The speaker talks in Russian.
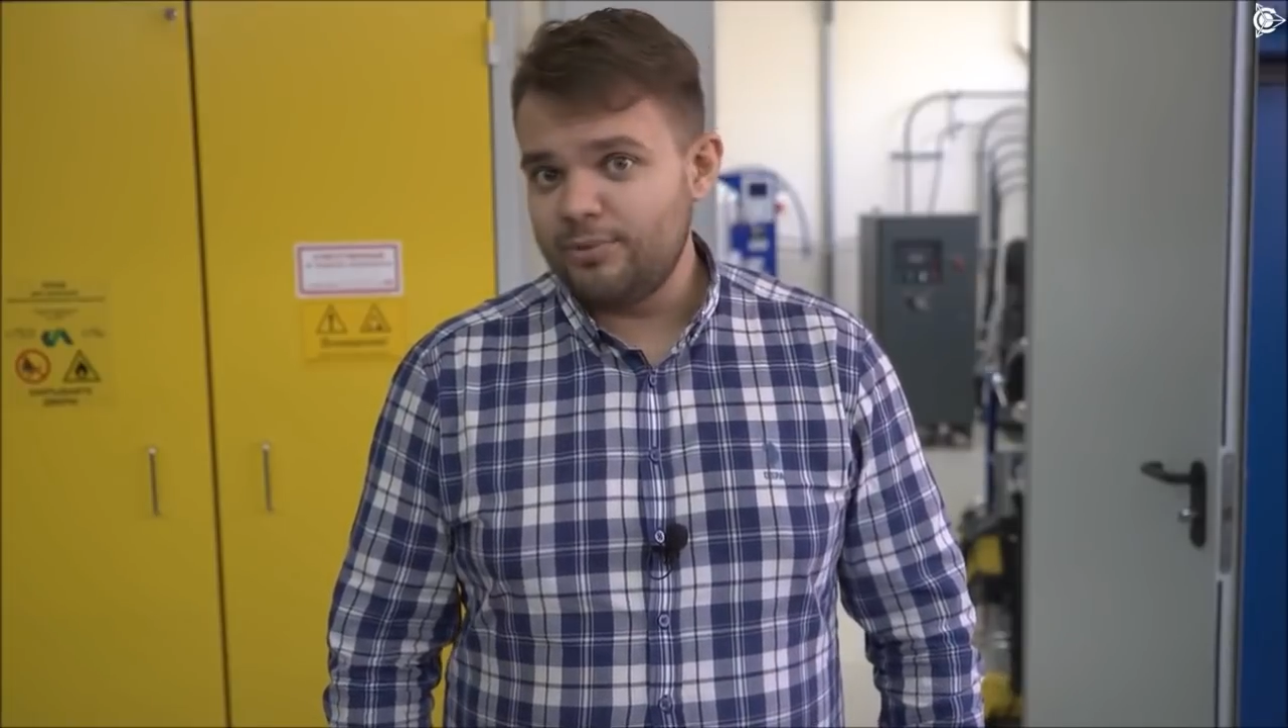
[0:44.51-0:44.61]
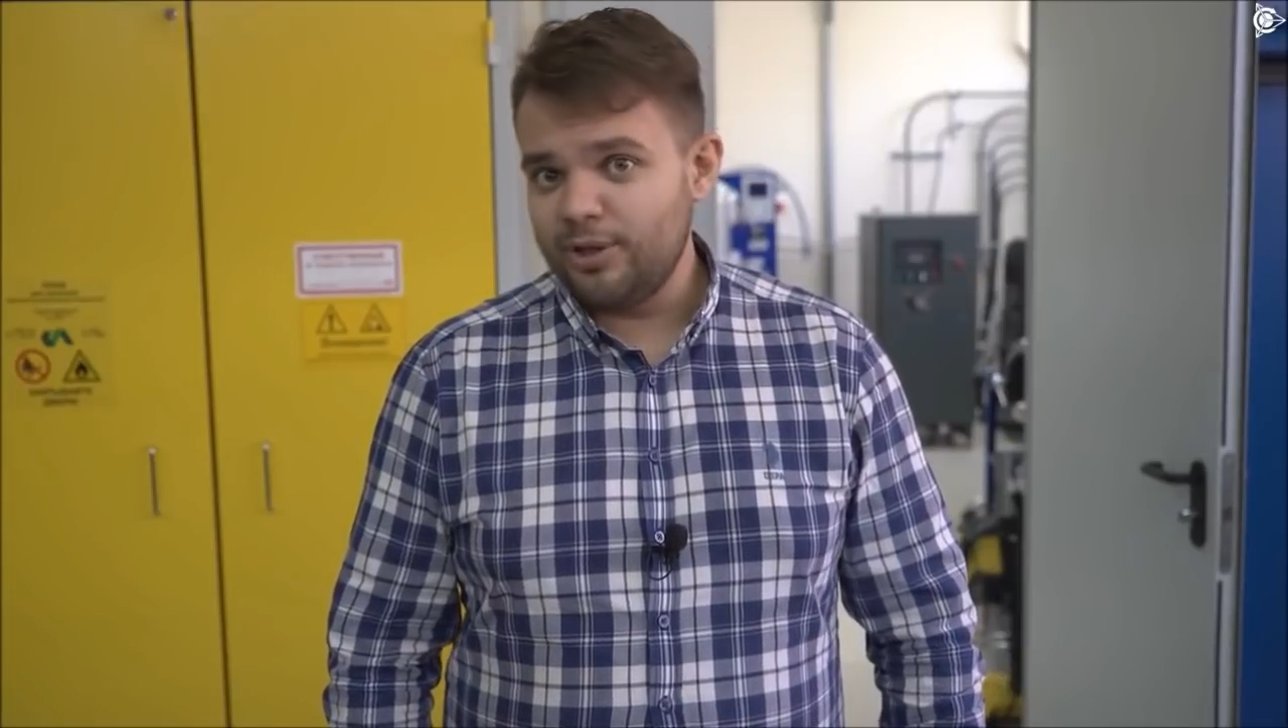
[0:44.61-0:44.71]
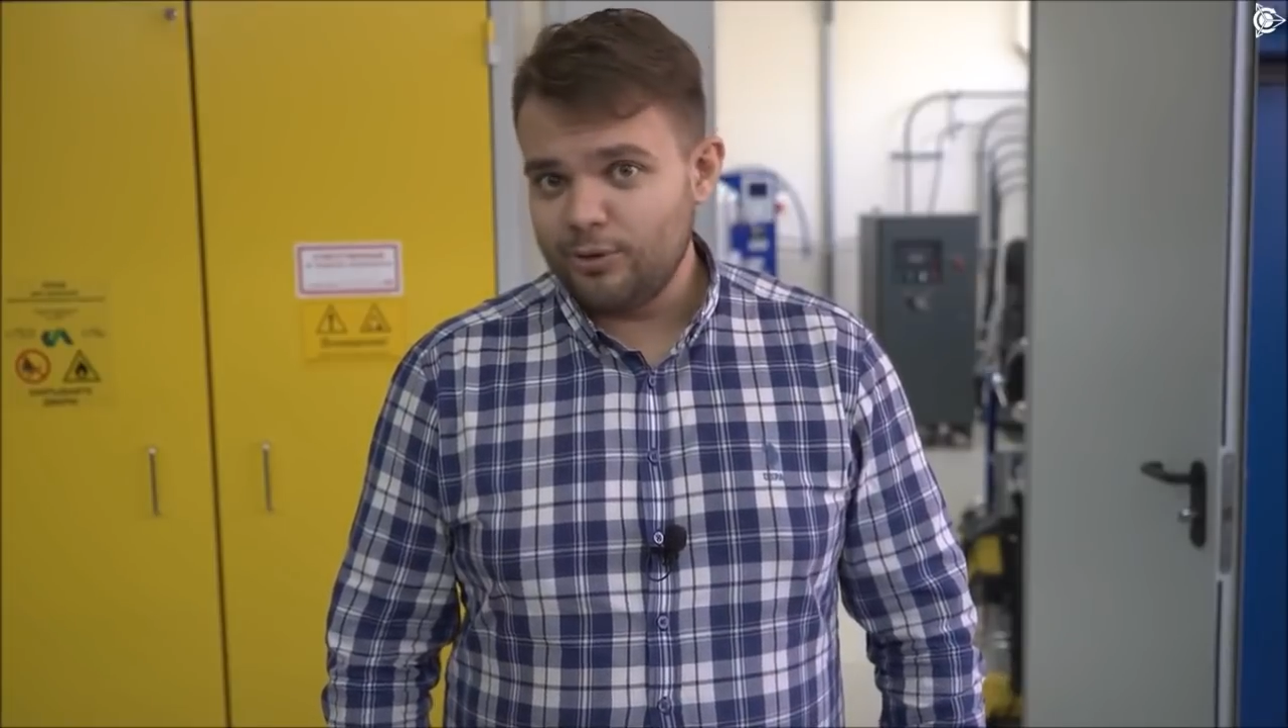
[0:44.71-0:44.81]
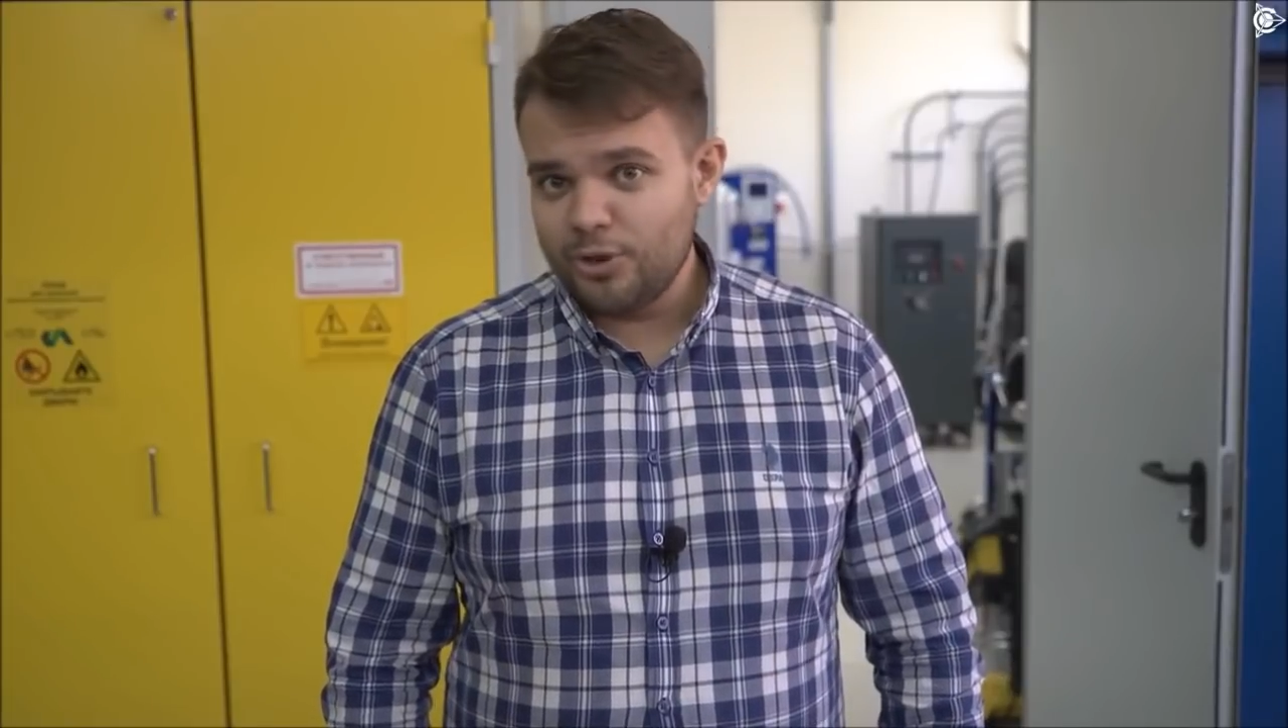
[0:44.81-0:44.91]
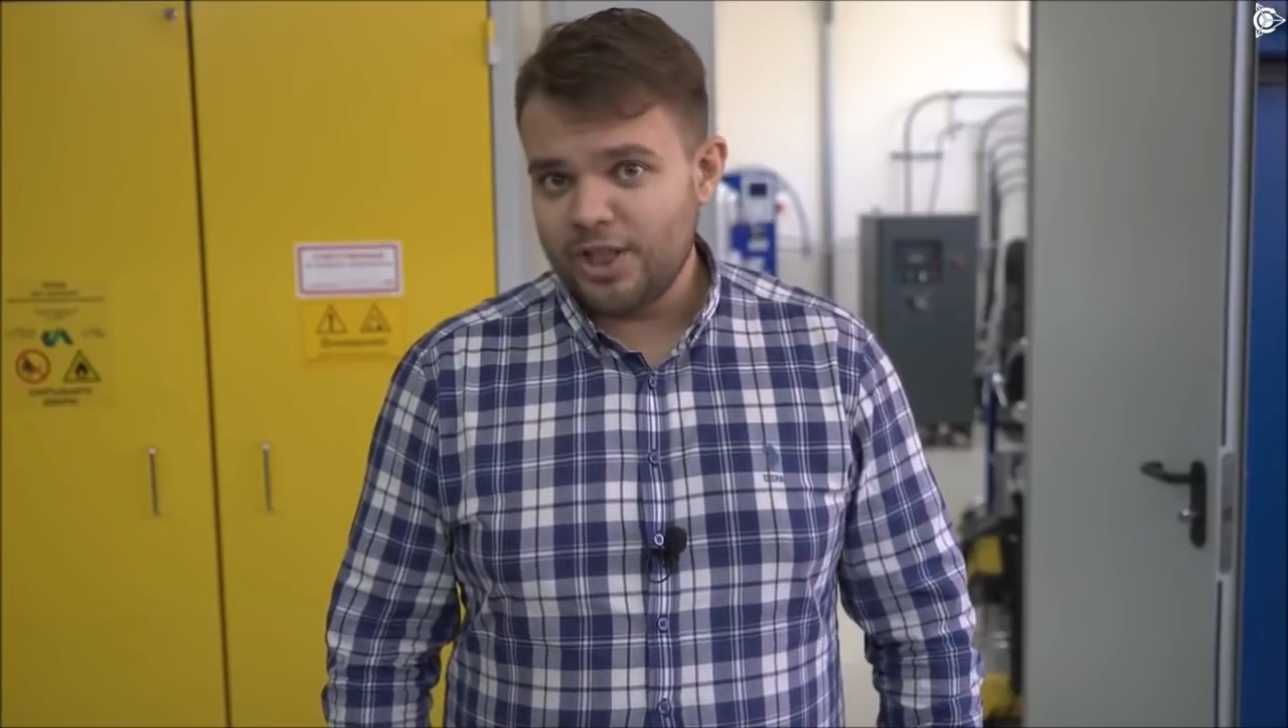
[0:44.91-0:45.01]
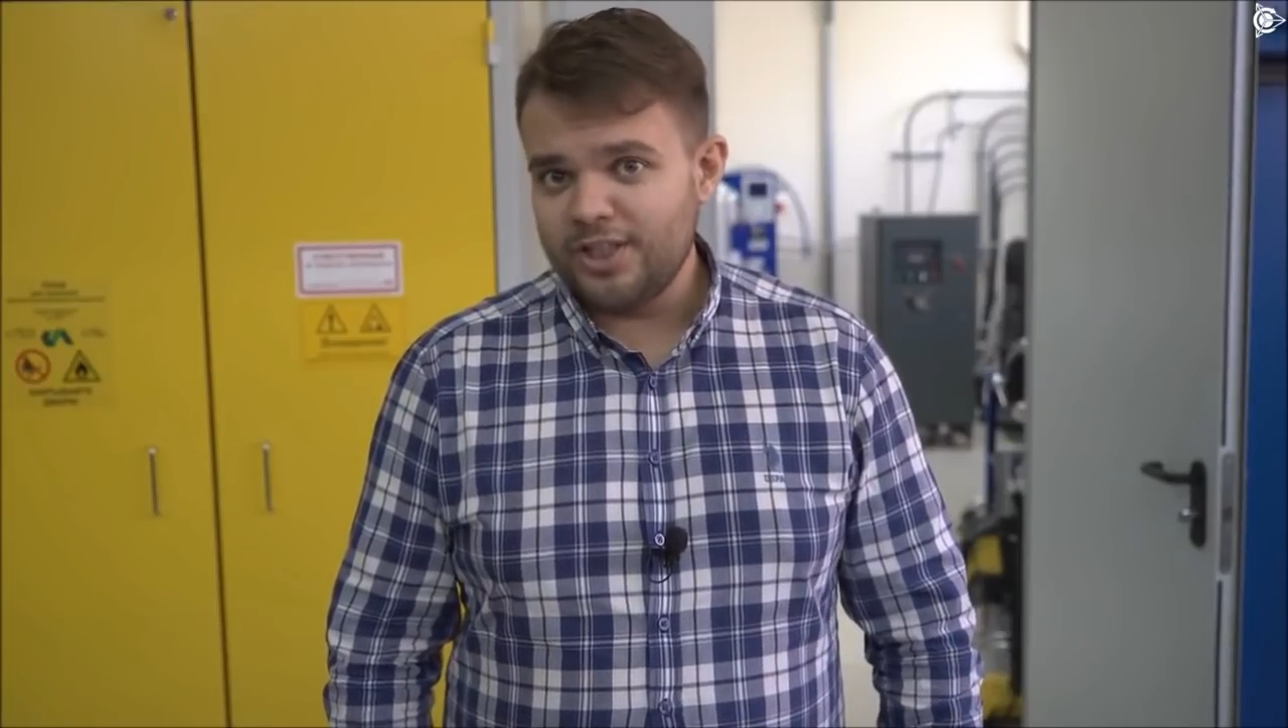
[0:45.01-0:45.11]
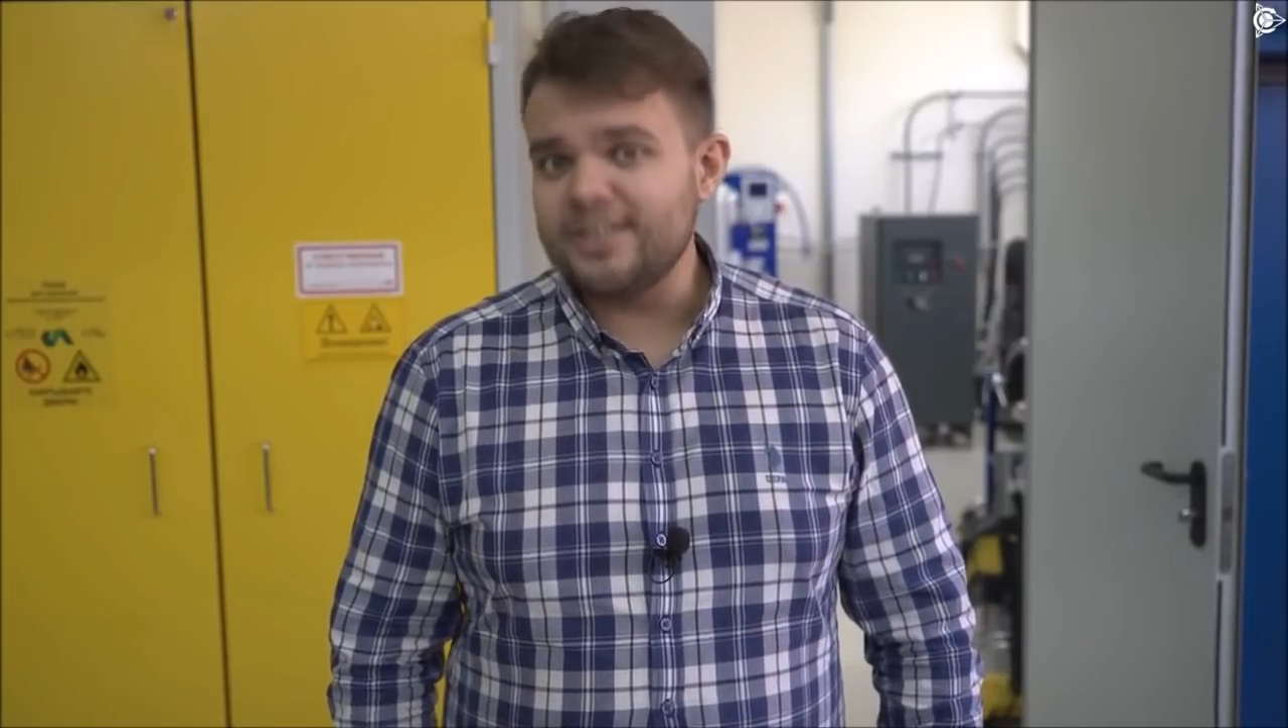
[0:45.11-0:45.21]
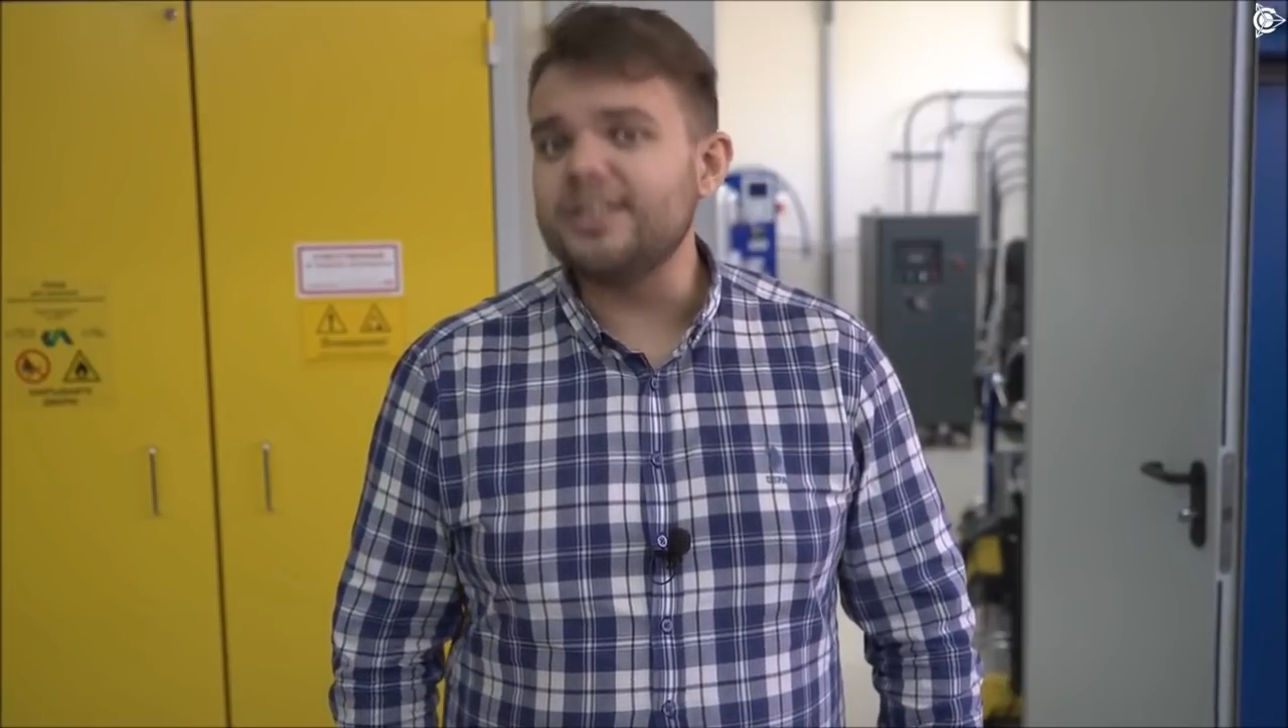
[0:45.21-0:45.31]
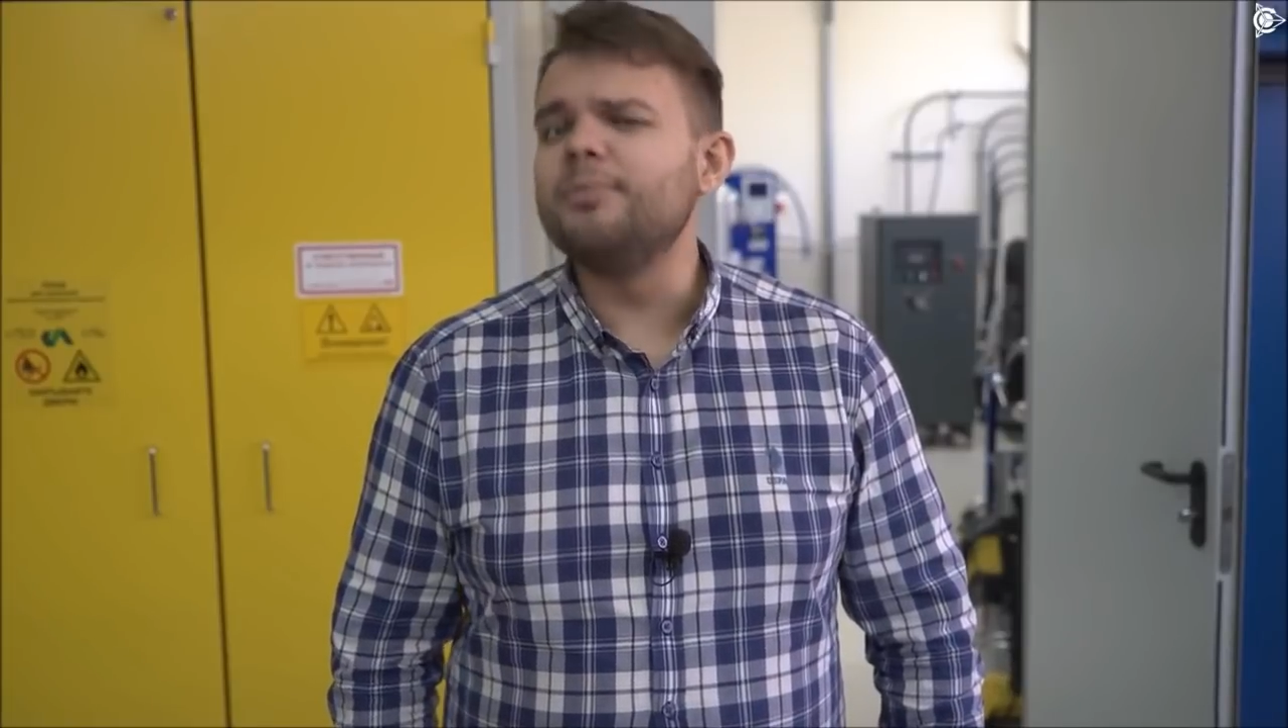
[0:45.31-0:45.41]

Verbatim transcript: переключайтесь